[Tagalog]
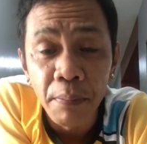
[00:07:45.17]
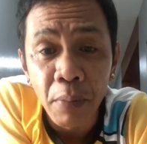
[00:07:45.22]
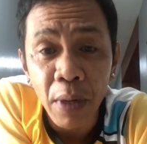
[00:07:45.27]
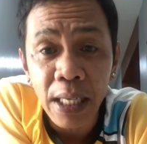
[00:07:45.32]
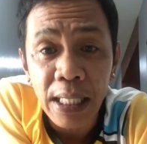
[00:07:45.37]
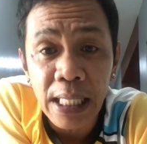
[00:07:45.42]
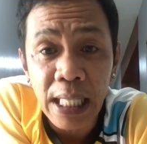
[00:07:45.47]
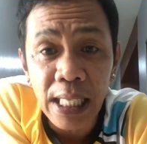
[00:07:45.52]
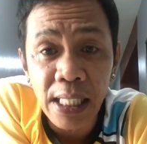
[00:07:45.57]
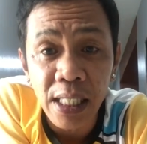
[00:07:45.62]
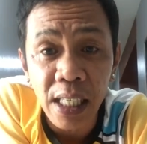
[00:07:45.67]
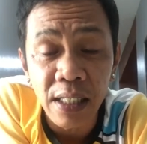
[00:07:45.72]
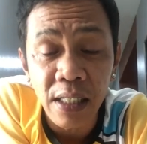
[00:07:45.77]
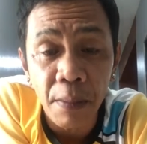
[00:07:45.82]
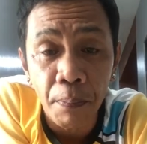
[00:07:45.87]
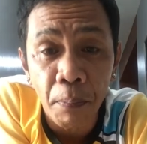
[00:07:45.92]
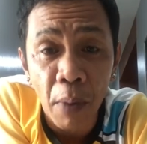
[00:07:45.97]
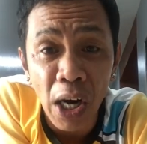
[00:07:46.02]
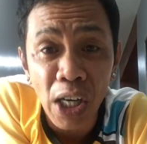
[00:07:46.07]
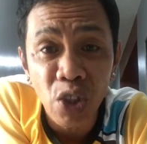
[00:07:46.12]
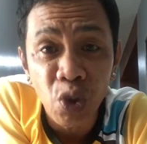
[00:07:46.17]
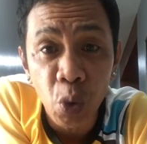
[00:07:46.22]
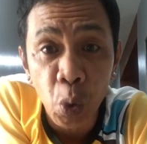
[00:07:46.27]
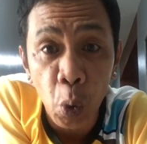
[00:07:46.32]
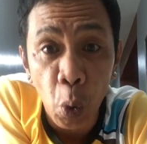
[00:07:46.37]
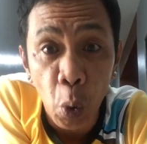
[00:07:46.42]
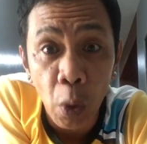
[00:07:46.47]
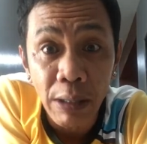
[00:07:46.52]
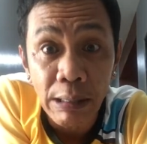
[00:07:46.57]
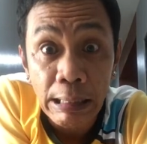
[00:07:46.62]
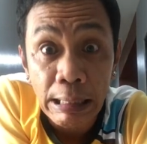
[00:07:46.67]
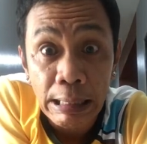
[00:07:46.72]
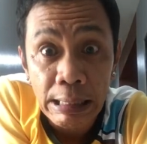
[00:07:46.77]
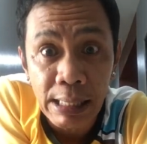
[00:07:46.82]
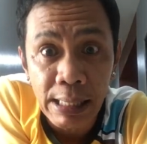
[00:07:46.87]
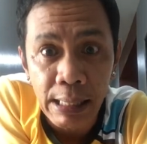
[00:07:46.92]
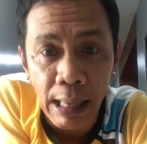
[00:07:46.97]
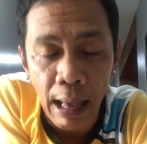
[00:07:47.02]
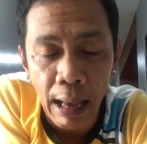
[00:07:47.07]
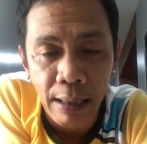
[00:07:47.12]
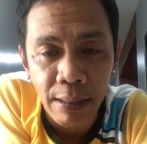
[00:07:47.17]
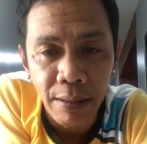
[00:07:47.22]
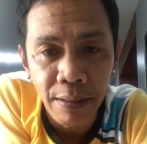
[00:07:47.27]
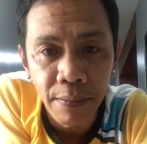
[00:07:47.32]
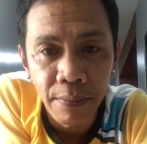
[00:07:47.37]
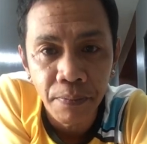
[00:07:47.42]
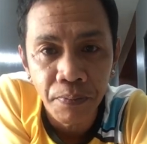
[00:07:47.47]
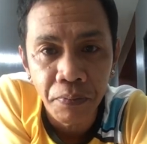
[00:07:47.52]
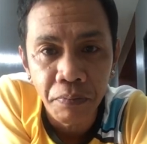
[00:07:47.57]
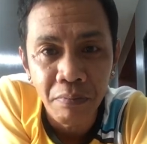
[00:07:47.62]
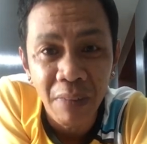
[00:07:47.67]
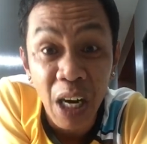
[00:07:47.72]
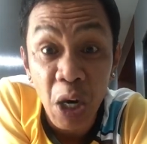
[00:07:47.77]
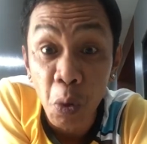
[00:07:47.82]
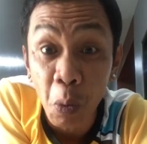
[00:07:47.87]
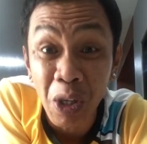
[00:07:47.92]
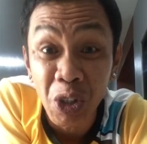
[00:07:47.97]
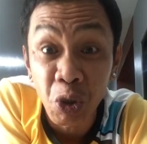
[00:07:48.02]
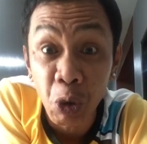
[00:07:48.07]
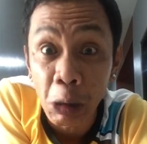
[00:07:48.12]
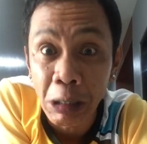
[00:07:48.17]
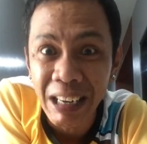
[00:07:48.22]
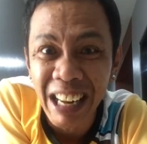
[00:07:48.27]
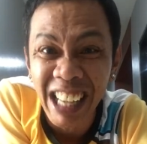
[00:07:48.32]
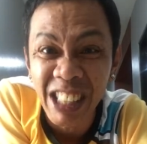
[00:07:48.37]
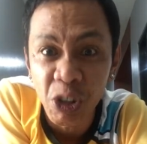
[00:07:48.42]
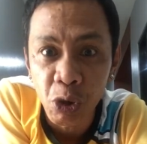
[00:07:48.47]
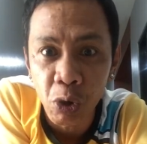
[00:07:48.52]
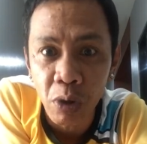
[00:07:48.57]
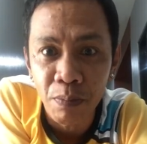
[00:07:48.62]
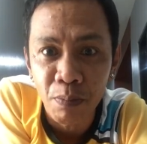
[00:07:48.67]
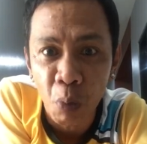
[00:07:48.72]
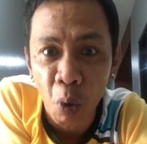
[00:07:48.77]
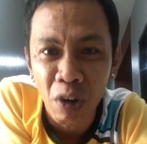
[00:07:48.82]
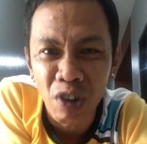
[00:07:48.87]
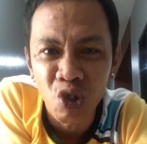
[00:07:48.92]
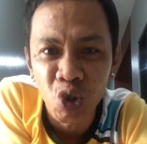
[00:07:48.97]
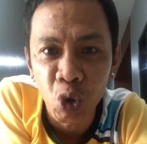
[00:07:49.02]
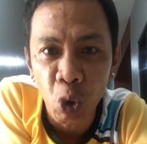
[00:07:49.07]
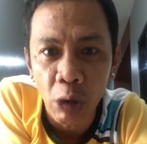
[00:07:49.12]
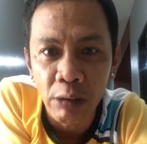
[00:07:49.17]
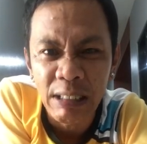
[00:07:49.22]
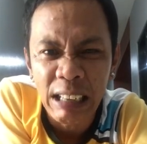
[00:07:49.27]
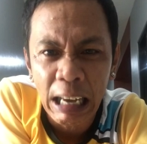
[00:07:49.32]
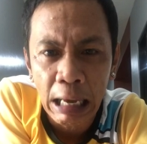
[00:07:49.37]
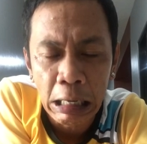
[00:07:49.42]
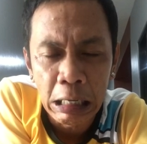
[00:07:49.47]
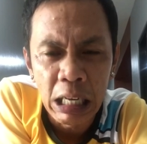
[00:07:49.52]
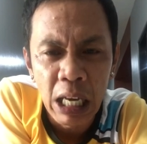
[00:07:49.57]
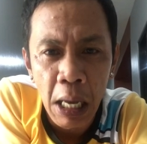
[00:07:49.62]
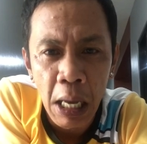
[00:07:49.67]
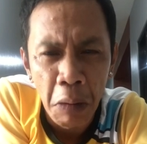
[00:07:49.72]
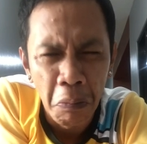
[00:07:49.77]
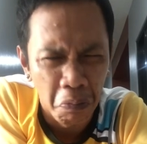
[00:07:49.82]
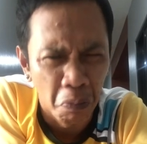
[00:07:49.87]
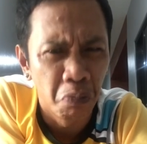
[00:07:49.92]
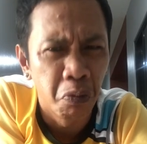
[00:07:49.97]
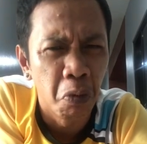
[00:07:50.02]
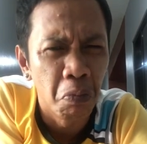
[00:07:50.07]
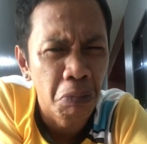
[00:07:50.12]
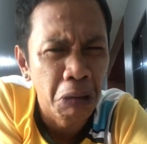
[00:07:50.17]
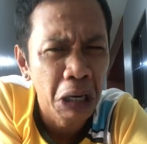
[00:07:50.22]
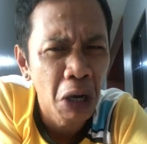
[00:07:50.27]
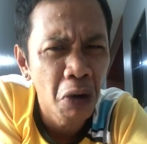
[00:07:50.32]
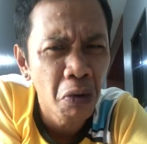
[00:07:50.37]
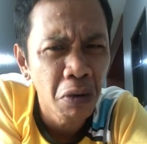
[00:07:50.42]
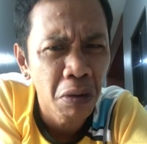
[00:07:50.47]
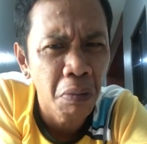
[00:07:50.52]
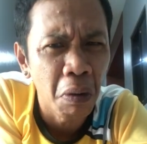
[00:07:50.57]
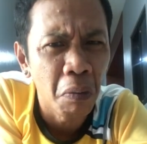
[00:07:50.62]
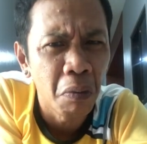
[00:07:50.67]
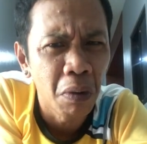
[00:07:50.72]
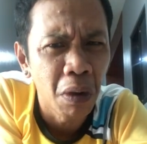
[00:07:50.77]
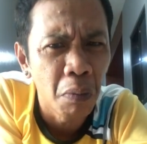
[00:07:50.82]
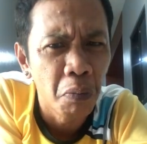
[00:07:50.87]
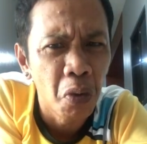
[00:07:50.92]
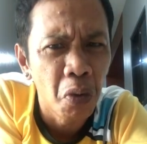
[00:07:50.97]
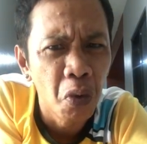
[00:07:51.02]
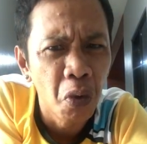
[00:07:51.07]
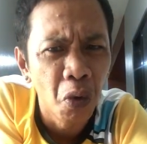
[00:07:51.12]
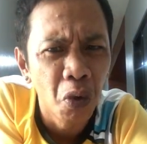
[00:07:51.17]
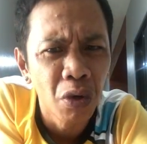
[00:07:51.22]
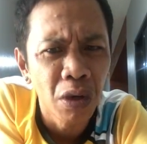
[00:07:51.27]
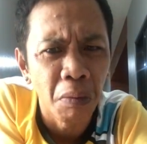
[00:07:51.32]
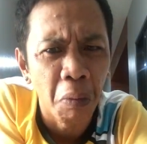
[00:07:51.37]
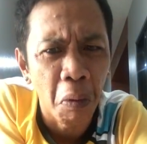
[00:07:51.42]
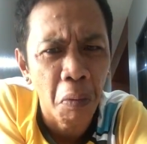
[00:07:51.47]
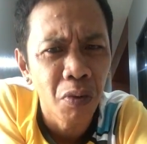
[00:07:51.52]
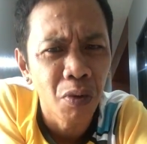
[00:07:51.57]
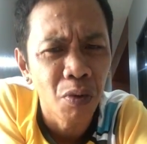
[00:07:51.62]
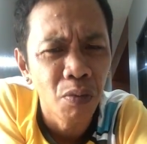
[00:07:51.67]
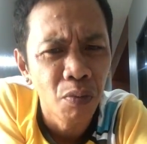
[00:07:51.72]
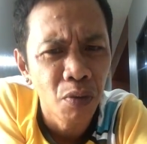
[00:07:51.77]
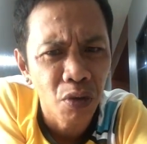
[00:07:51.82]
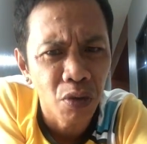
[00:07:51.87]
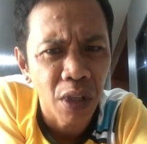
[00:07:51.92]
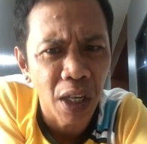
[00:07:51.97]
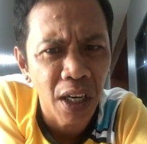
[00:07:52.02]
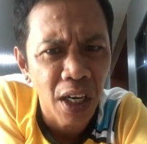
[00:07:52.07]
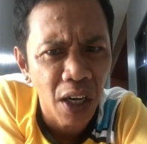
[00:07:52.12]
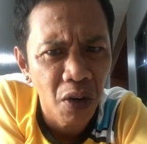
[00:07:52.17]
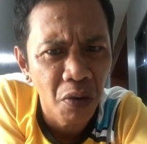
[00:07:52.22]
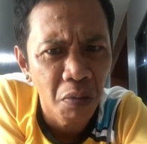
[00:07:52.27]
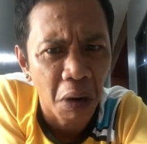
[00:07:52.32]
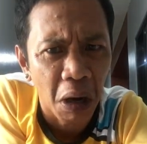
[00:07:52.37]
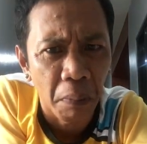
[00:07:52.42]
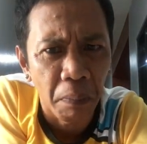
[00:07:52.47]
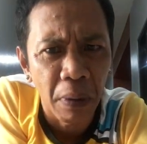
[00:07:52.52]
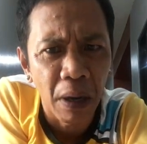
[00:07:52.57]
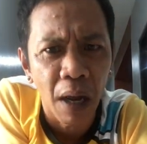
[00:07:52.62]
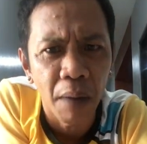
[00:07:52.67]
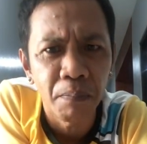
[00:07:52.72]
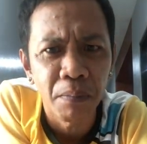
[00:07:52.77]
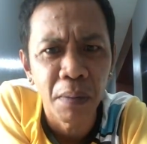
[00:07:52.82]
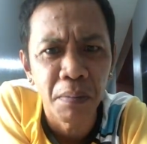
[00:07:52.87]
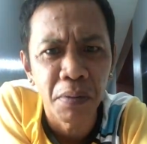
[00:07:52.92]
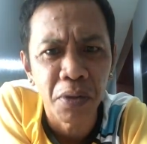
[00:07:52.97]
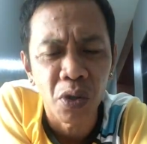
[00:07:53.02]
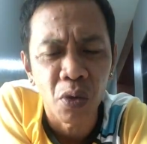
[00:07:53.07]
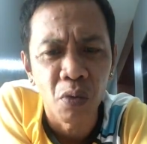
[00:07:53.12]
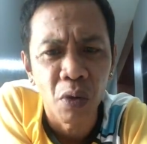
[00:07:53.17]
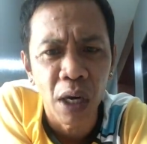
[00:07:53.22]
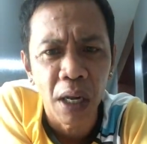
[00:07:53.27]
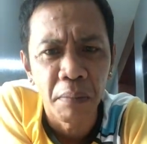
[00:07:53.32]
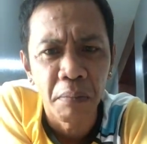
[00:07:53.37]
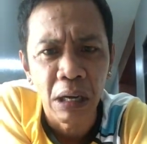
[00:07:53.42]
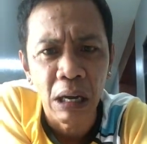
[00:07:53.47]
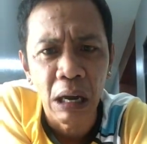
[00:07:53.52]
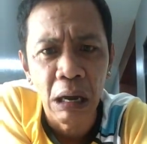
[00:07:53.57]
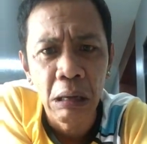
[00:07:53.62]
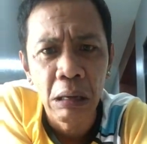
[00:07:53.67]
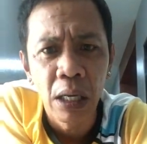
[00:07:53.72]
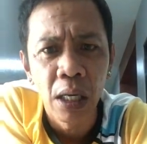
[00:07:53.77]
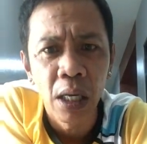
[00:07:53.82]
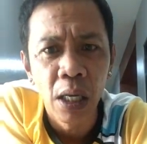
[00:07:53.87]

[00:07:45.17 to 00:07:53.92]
practice sa part 2 is ang mga question and answer portion kay bumilahon na ba buguon na ba bumunta na yun magapil-apil bisag wala mga